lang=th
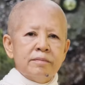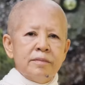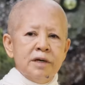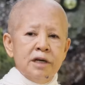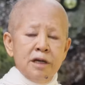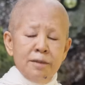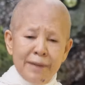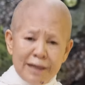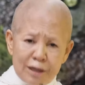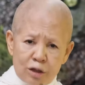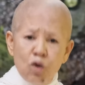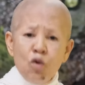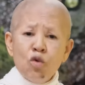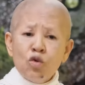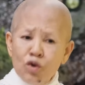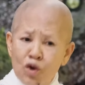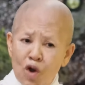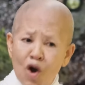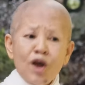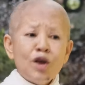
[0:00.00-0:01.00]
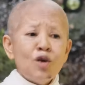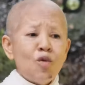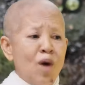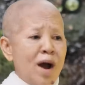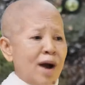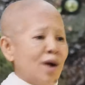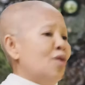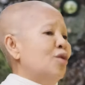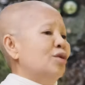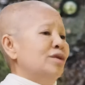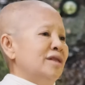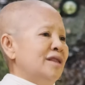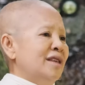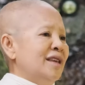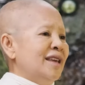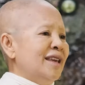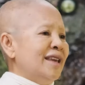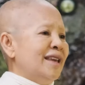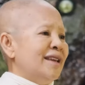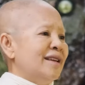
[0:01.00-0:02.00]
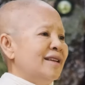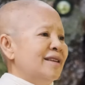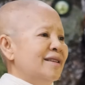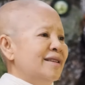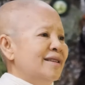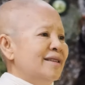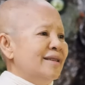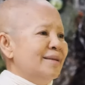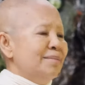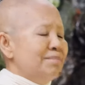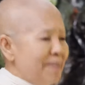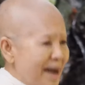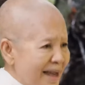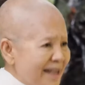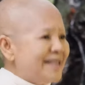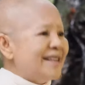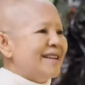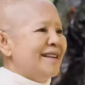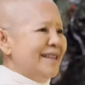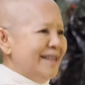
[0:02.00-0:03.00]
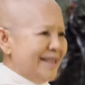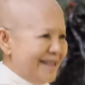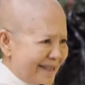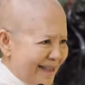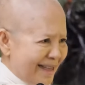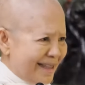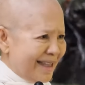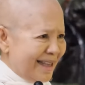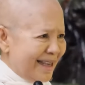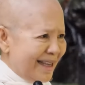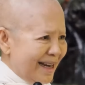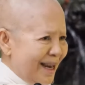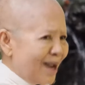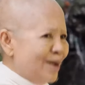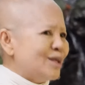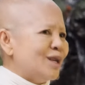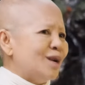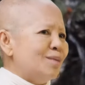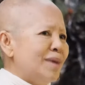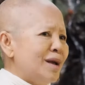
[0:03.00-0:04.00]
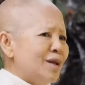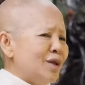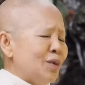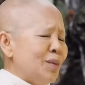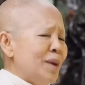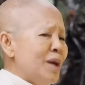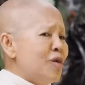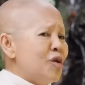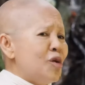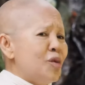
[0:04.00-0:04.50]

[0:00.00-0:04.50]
หรือมันทุกข์น้อยกว่าคนที่ไม่เจริญสติเราจะไม่ไม่